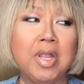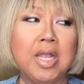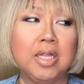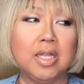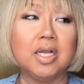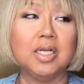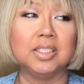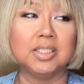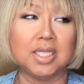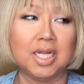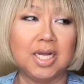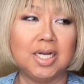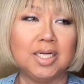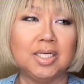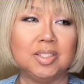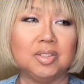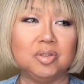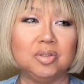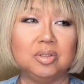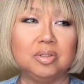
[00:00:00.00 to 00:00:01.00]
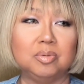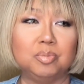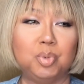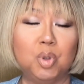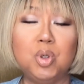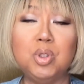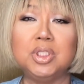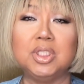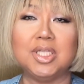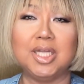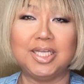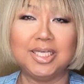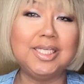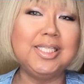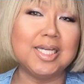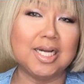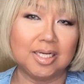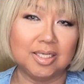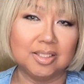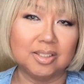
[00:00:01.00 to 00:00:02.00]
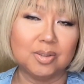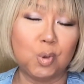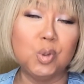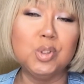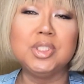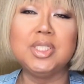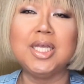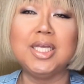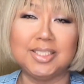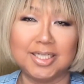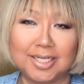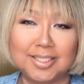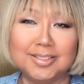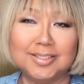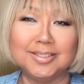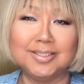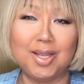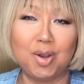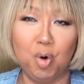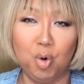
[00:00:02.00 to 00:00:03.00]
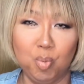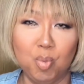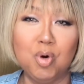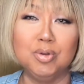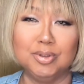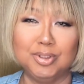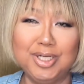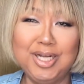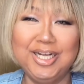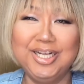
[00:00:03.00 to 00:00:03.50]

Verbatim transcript: なんかさ、坊主でいいじゃん、個性じゃんって思う。